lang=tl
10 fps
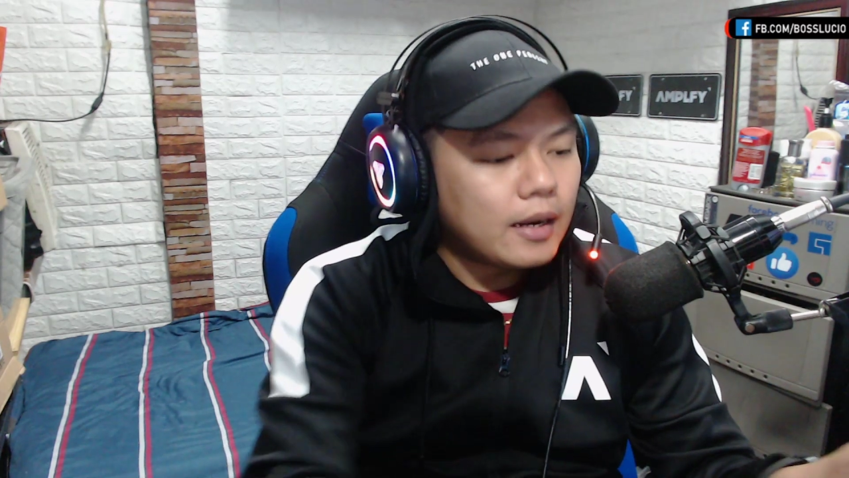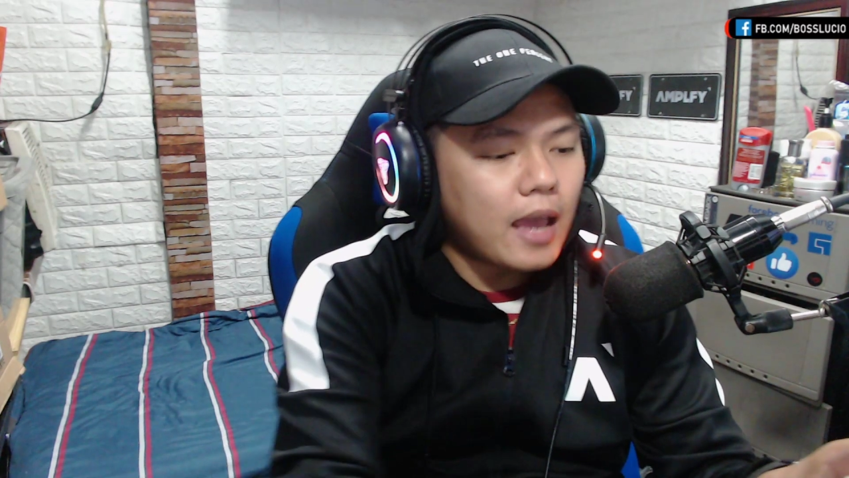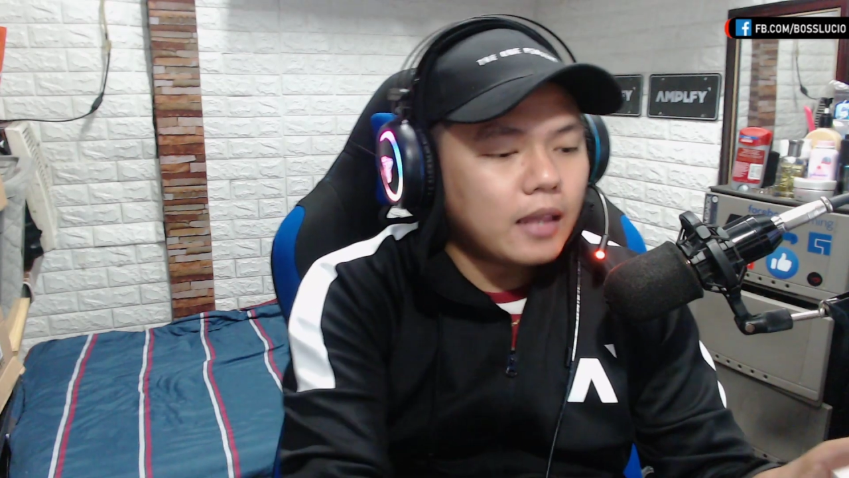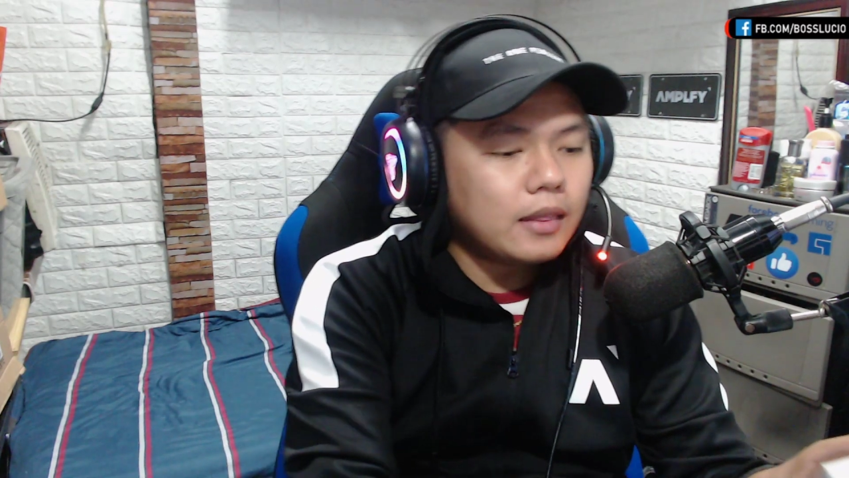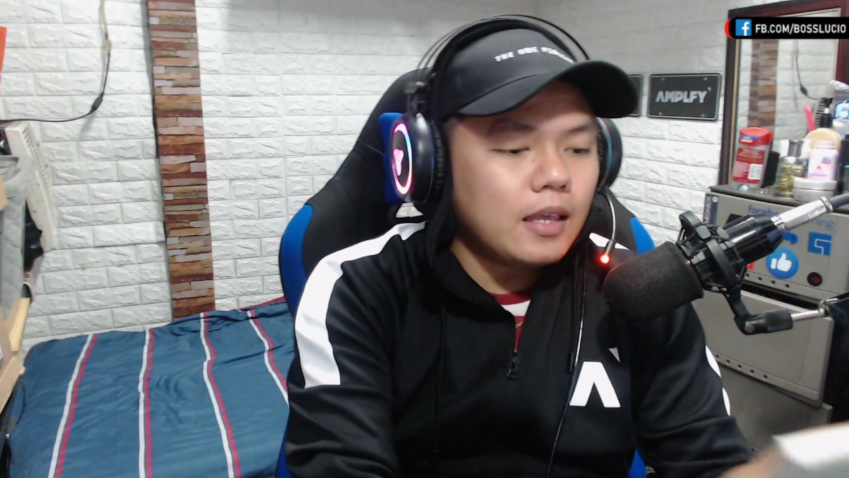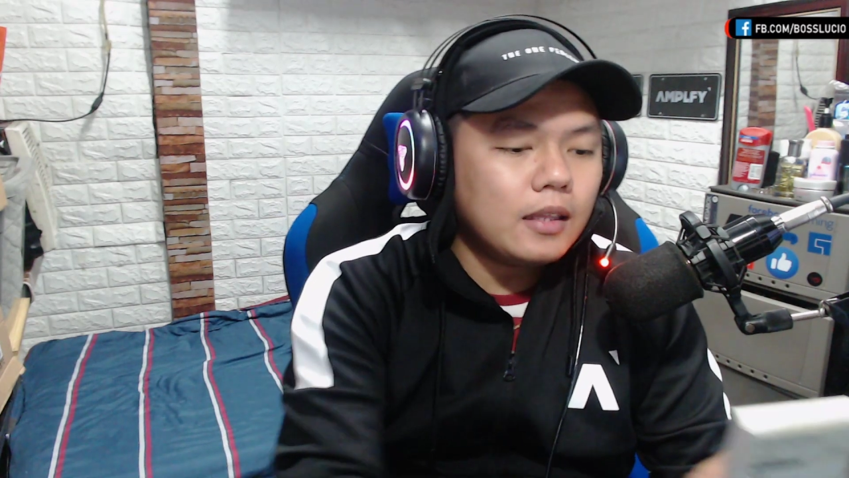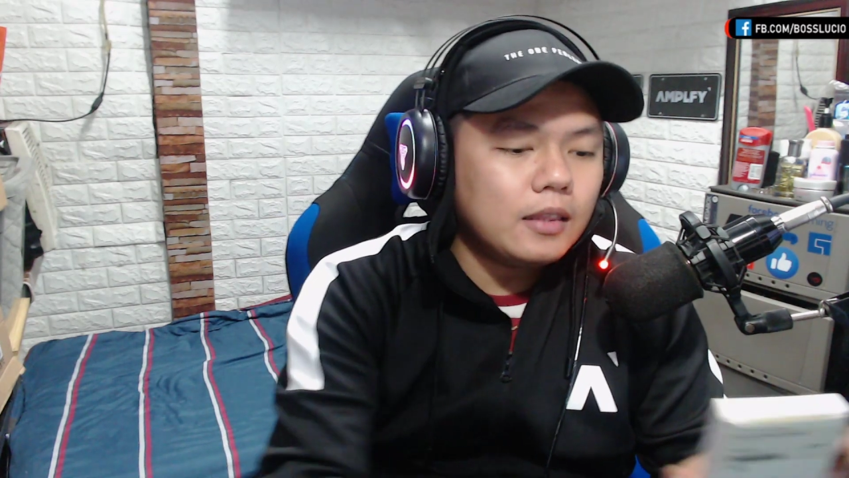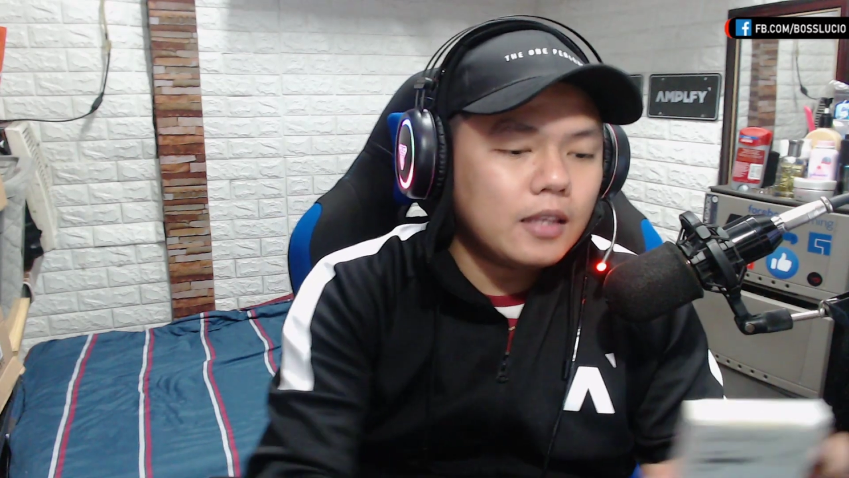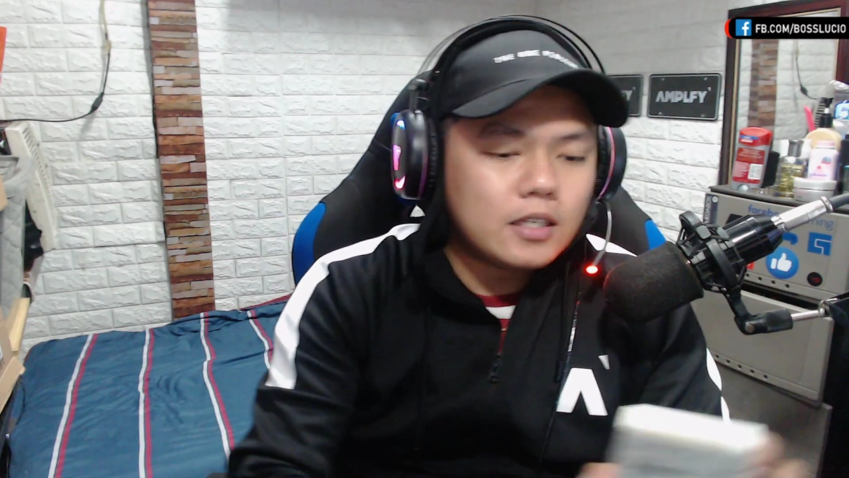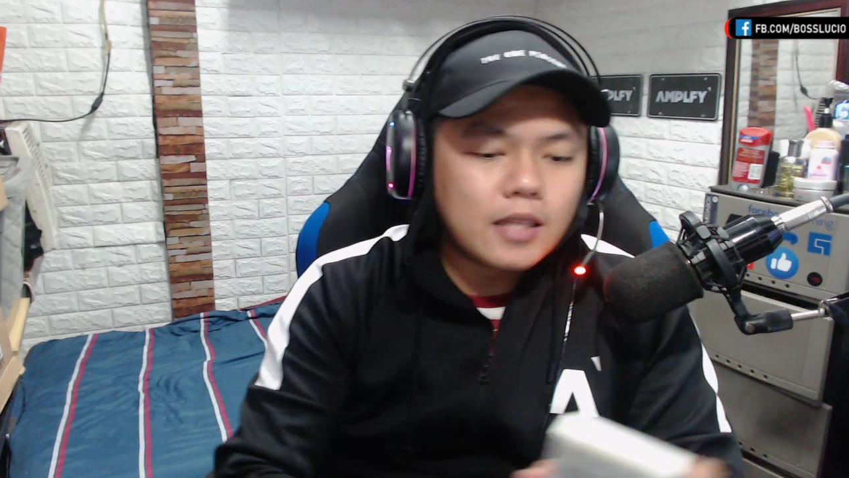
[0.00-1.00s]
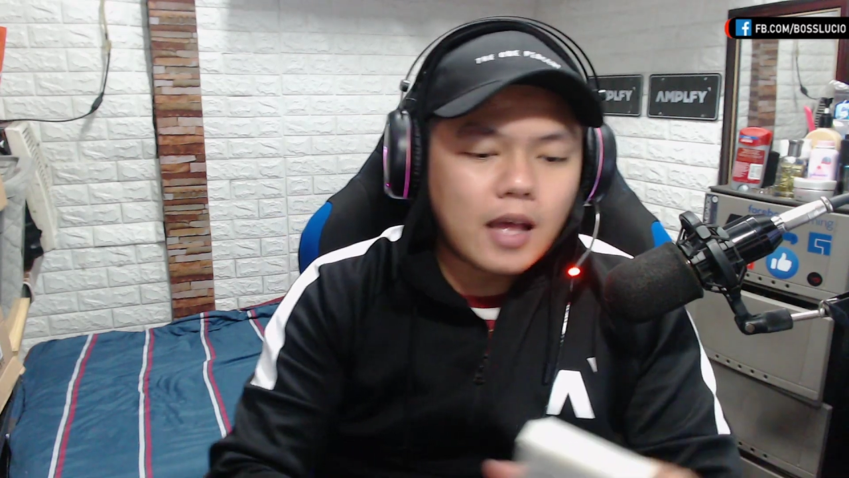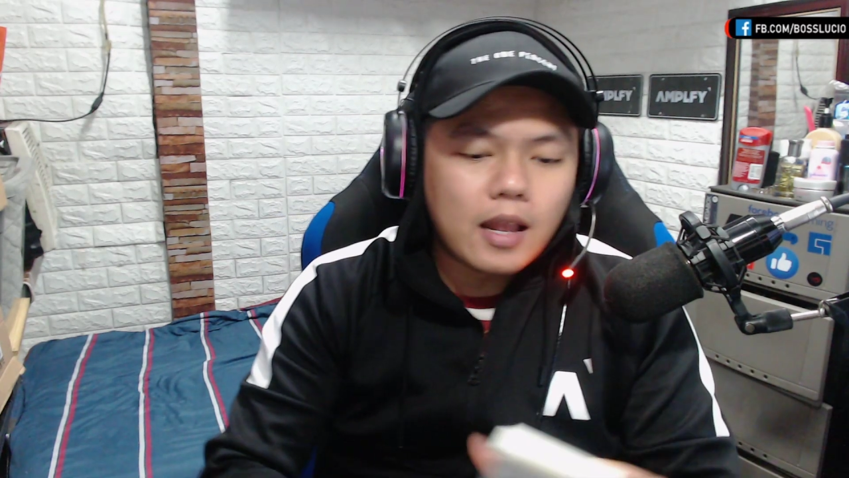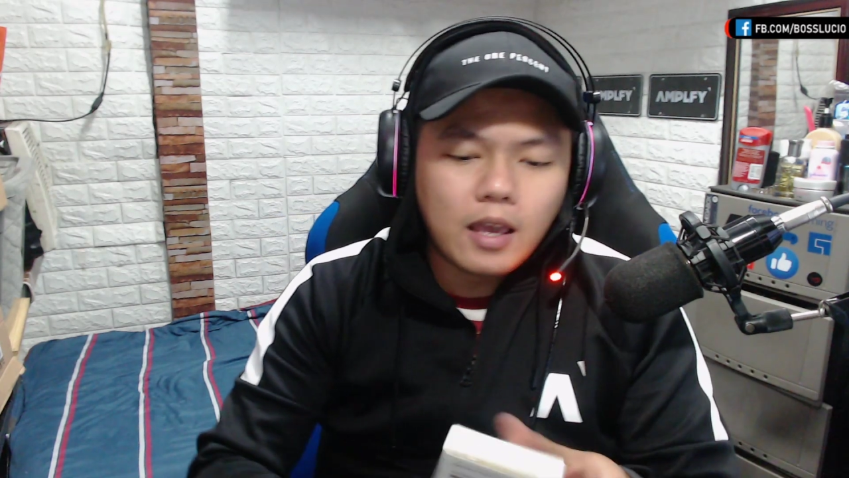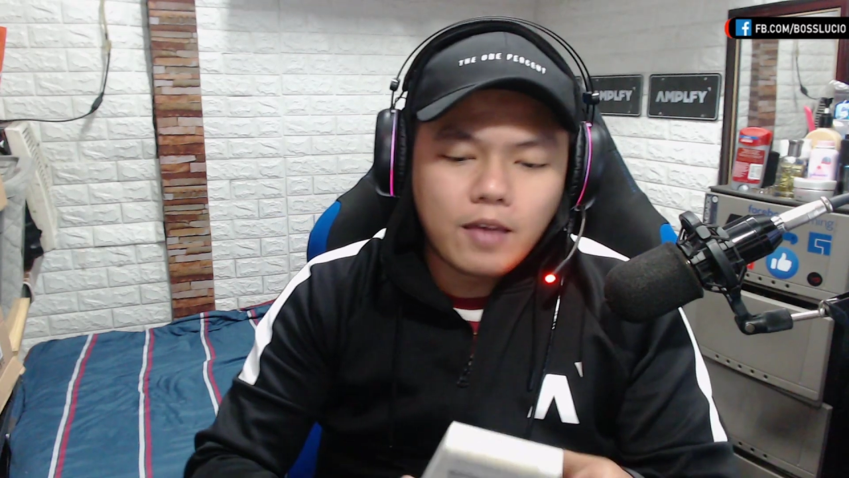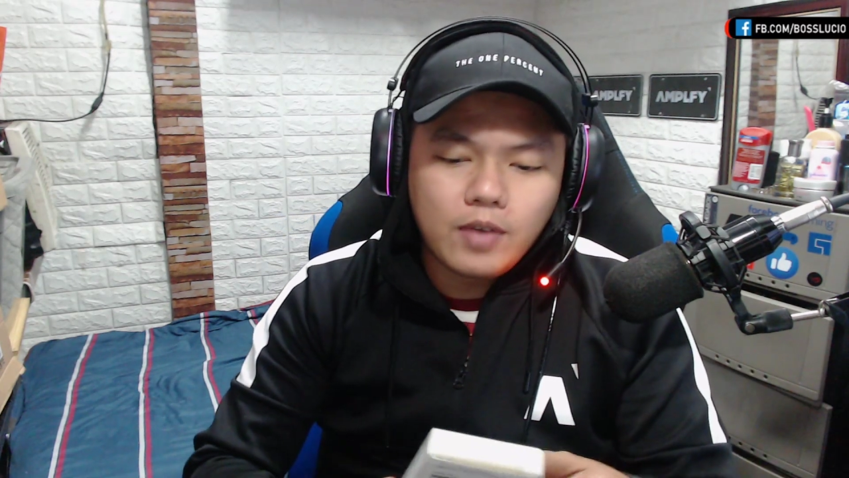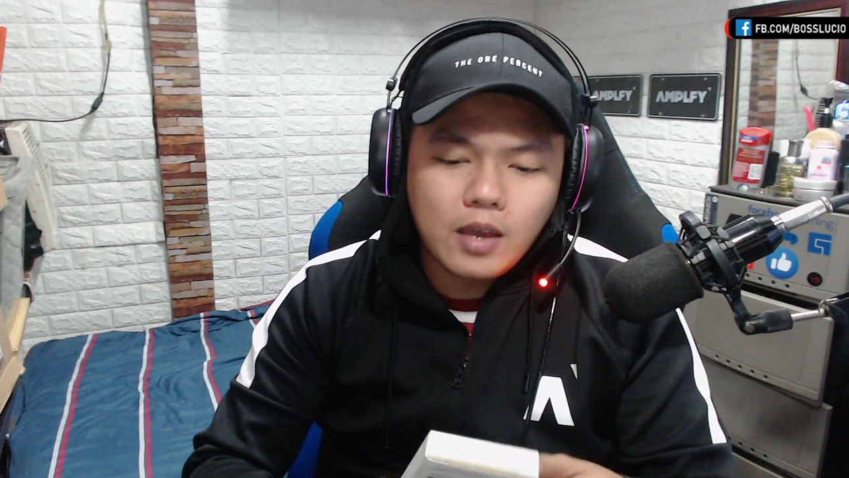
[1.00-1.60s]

Lightning Digital AV